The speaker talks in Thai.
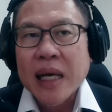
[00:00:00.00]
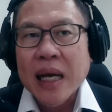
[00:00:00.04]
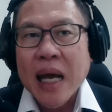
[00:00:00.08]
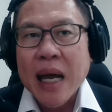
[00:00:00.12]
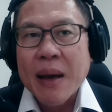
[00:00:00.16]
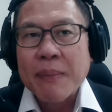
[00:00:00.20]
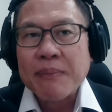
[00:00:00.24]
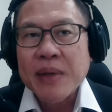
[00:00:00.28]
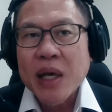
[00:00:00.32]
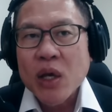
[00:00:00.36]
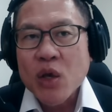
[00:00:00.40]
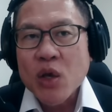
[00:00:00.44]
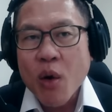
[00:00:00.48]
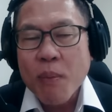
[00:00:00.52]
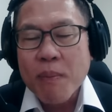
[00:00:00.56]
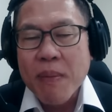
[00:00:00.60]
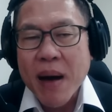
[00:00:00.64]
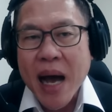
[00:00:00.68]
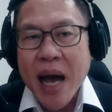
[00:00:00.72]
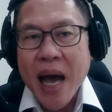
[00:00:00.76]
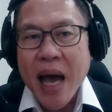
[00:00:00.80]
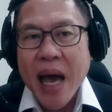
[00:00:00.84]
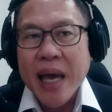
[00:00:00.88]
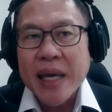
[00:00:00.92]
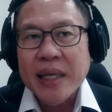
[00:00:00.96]
นะครับนโย
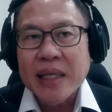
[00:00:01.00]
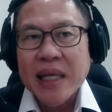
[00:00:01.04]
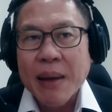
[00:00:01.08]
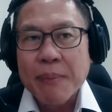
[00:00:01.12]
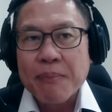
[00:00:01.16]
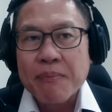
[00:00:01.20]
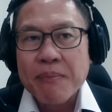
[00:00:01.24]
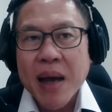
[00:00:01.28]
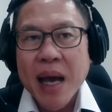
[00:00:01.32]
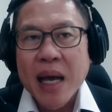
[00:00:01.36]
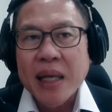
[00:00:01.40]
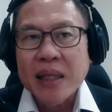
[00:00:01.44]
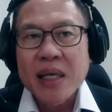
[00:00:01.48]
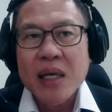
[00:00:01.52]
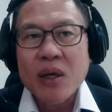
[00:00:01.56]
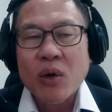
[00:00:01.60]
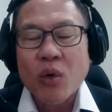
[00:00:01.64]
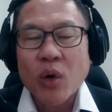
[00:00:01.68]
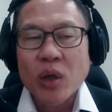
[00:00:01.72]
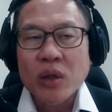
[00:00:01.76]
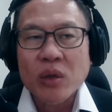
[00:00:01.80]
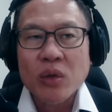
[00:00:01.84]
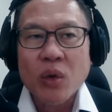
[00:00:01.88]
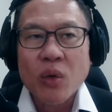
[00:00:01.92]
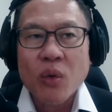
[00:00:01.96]
บายถัดมาที่
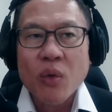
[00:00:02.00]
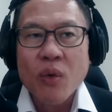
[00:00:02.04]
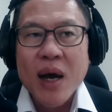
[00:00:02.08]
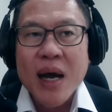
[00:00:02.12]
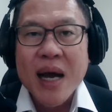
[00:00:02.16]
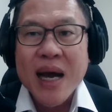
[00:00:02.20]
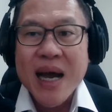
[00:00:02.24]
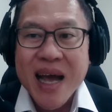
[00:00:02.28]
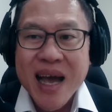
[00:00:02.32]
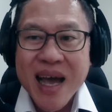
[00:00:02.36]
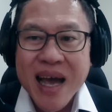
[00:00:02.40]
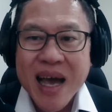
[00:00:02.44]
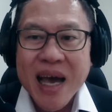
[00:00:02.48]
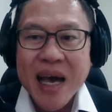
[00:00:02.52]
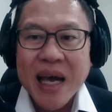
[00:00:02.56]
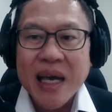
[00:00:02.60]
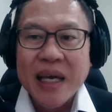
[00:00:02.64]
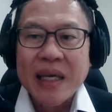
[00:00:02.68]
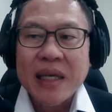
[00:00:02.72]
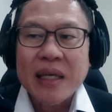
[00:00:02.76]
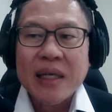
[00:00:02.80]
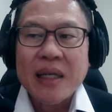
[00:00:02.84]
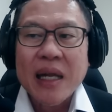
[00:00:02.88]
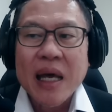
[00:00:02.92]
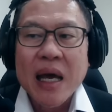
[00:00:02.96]
คนดูว่าง่า
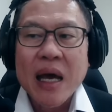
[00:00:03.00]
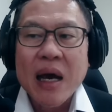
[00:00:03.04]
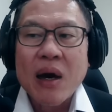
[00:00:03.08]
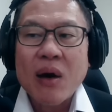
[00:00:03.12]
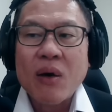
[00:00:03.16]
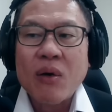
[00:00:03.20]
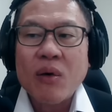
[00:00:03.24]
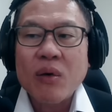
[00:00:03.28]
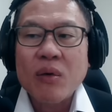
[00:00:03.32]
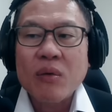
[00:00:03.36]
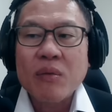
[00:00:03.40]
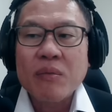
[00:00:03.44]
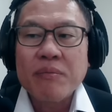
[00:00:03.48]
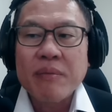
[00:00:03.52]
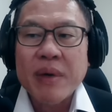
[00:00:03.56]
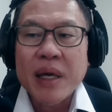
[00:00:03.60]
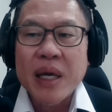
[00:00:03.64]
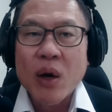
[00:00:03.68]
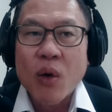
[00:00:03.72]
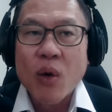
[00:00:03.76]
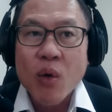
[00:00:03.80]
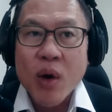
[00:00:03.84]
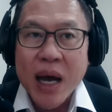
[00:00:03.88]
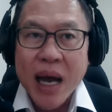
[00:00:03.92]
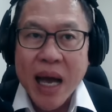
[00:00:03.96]
ยแล้ว
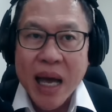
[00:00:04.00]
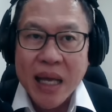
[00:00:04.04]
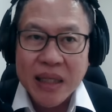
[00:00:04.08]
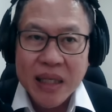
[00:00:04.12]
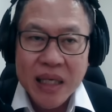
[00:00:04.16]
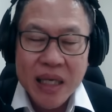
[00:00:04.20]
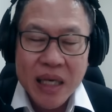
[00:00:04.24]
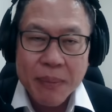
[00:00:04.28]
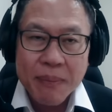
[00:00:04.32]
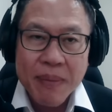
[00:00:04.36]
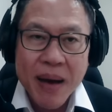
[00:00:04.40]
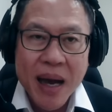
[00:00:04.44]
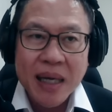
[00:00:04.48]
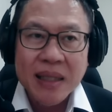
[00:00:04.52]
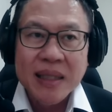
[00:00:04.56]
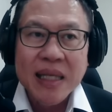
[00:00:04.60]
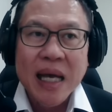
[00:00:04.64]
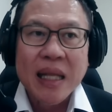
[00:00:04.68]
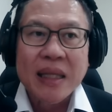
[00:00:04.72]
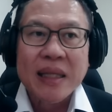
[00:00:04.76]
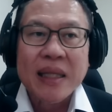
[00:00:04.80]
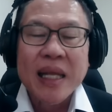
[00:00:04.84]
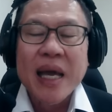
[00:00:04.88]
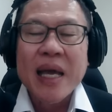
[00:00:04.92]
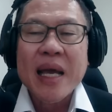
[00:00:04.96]
มีโอกาสที่จะผลัก
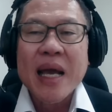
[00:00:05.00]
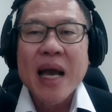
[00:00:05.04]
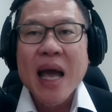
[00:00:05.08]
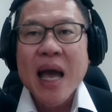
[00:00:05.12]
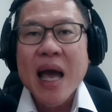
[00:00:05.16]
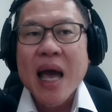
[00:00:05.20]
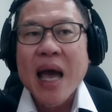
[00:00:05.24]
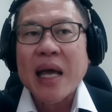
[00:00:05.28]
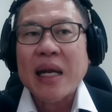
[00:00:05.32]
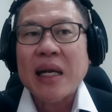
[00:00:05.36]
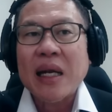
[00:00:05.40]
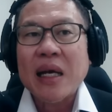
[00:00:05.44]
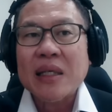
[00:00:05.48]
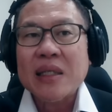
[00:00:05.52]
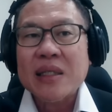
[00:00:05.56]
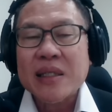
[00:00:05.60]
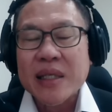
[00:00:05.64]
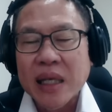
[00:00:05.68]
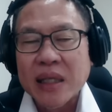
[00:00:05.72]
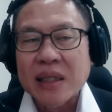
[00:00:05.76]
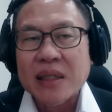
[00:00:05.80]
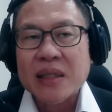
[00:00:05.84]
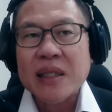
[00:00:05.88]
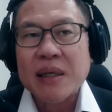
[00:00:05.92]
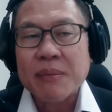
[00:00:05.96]
ดันได้ง่ายและ
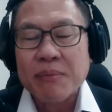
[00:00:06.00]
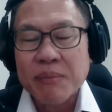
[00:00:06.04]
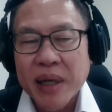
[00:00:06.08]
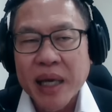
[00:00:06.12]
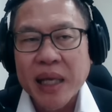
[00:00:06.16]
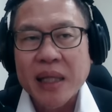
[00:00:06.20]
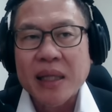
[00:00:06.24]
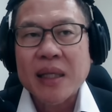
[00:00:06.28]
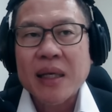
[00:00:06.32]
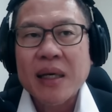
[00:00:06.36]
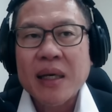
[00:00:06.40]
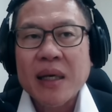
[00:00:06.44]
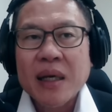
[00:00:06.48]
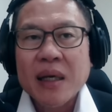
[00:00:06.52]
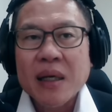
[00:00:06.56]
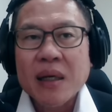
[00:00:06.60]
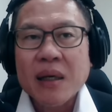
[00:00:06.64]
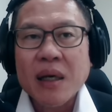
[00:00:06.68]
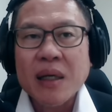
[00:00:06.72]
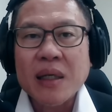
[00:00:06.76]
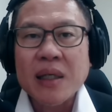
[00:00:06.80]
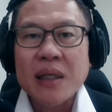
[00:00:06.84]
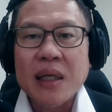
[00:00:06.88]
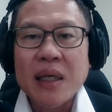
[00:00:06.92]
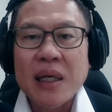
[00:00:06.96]
เสร็จสำเร็จ
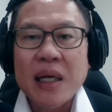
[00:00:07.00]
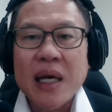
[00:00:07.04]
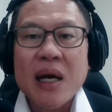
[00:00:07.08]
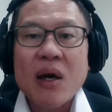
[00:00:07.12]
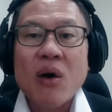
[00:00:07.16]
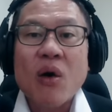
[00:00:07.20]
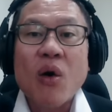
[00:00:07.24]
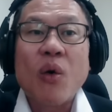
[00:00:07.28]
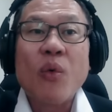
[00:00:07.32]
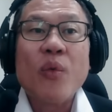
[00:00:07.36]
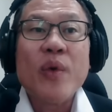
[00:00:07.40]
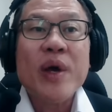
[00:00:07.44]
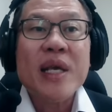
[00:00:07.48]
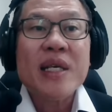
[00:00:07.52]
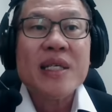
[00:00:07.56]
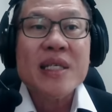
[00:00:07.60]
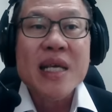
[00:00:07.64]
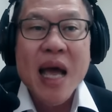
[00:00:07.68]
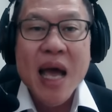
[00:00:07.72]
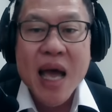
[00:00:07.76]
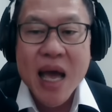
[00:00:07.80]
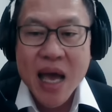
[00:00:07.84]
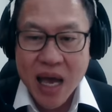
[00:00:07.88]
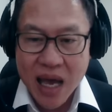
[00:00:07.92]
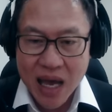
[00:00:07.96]
ก็คือเรื่องของวี
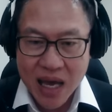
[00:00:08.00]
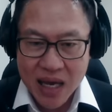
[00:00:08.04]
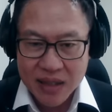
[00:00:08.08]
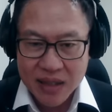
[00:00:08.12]
ซ่า